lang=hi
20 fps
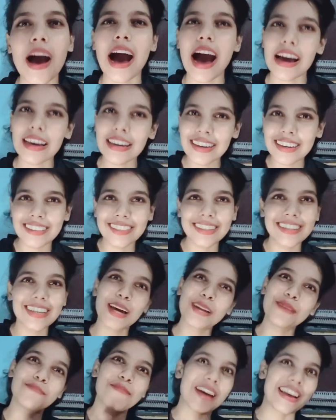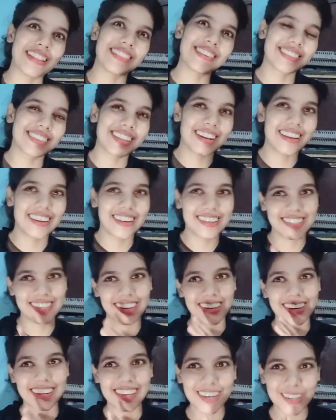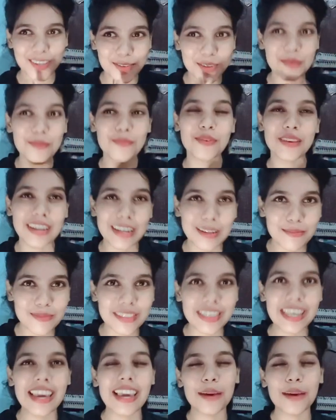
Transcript: आगे की तैयारी बेहतर तरीके से करिए क्योंकि प्रीलिम्स